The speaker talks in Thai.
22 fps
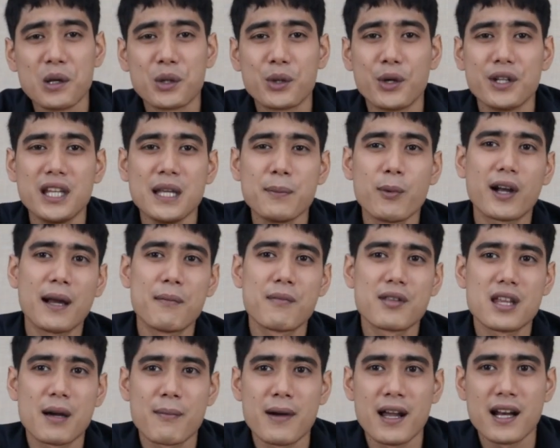โดยที่โปรแกรม
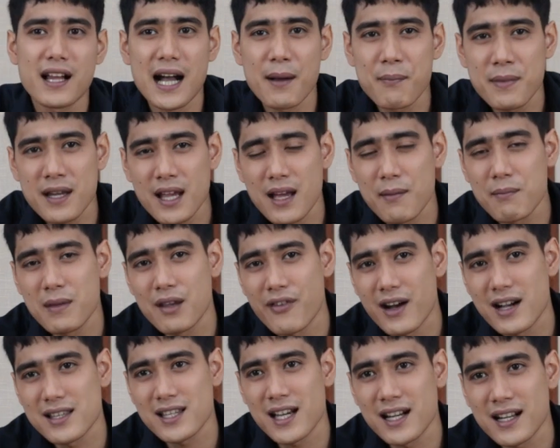Smart Graph เนี่ยมี
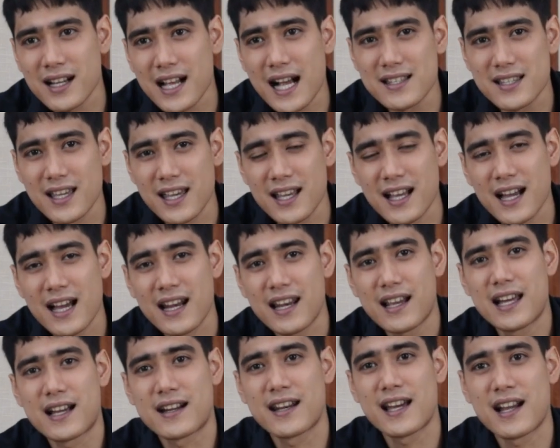ฟังก์ชันการใช้งานห
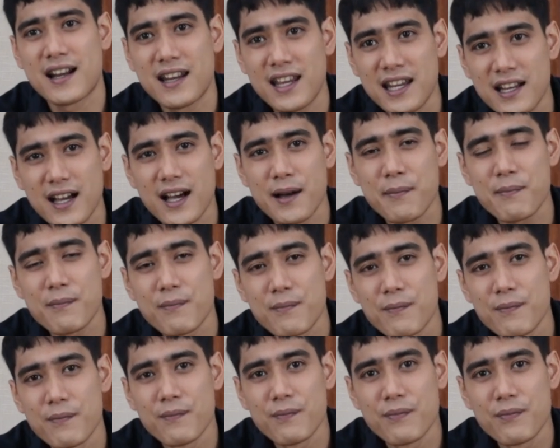ลักๆ ดังนี้นะครับ
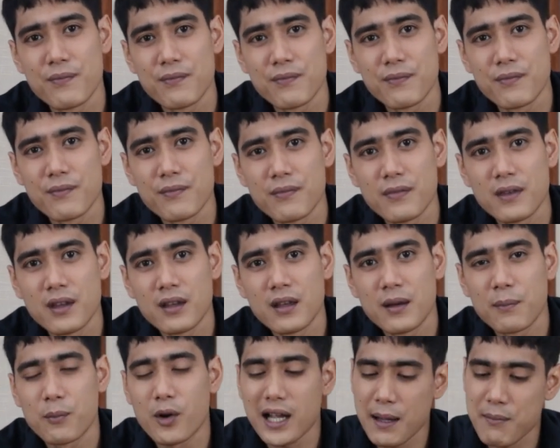
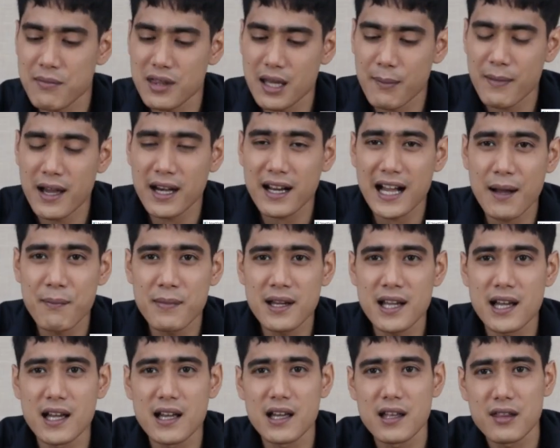โปรแกรม Smart Graph
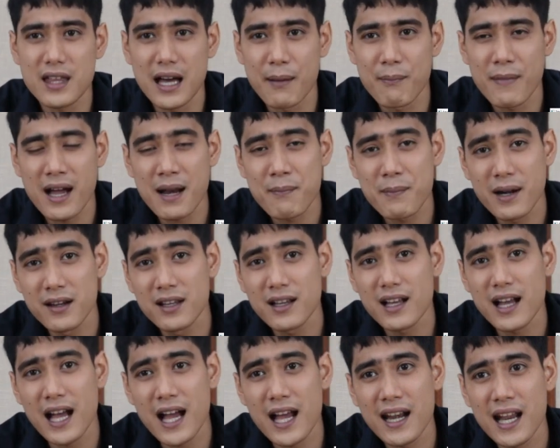เนี่ยสามารถบันทึ
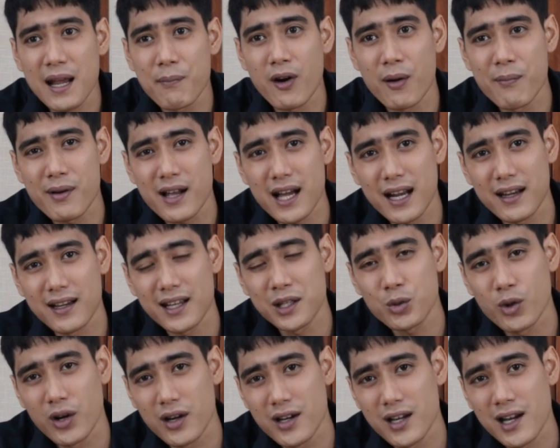กค่าได้พร้อมกันทั้ง
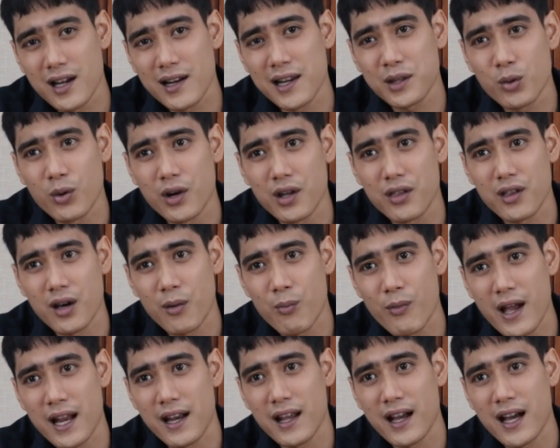ตัวเครื่องและตัวซอฟ
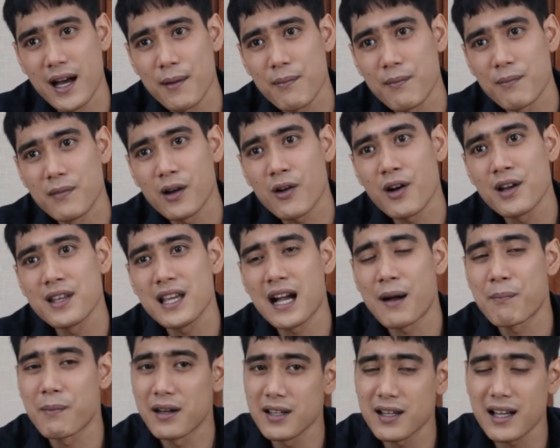ต์แวร์นะครับ แล้วก็ยั
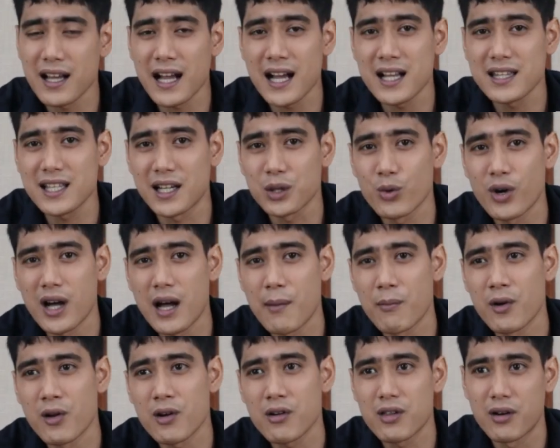งบันทึกค่าจากตัวท a
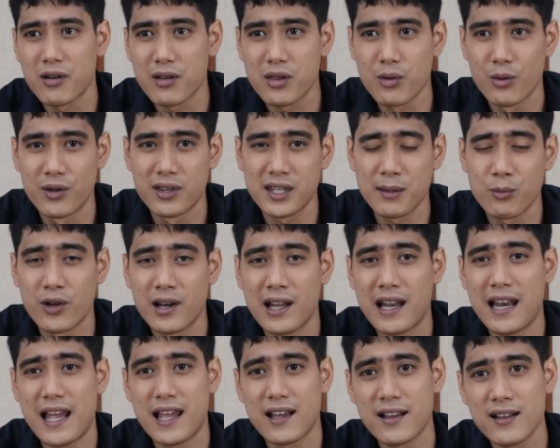m l o c 20จำนวนห
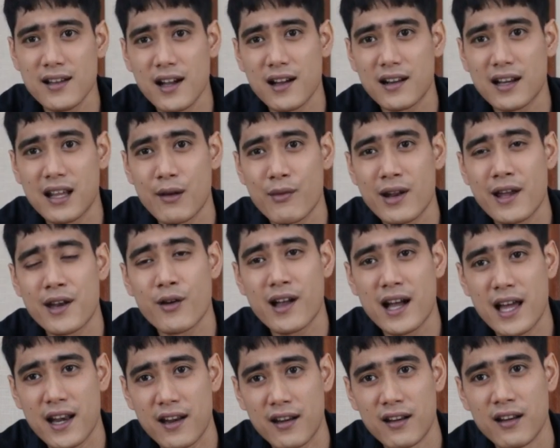ลาย ๆเครื่องในเวลาเดีย
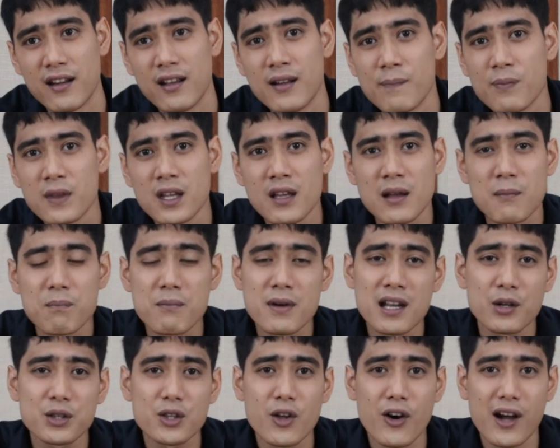วกัน
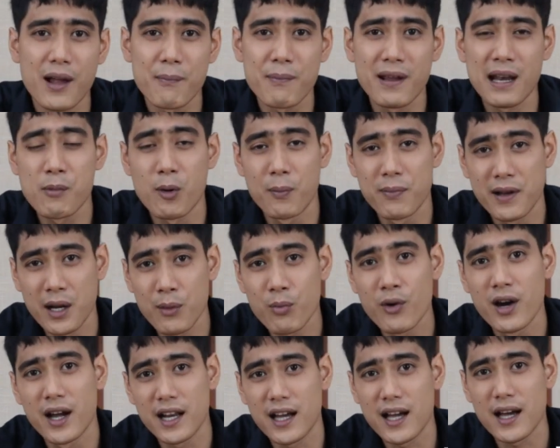เมื่อเราต่อกันเป็นระบบเน็ต
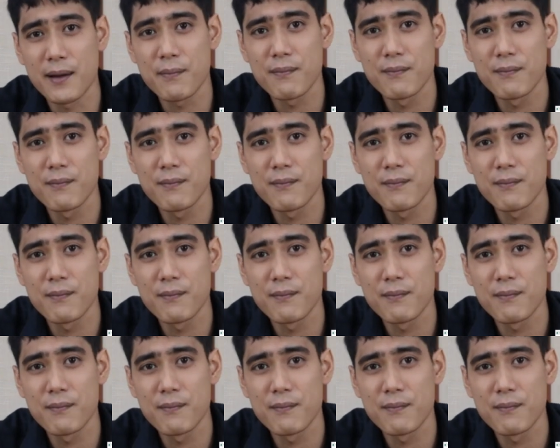เวิร์กนะครั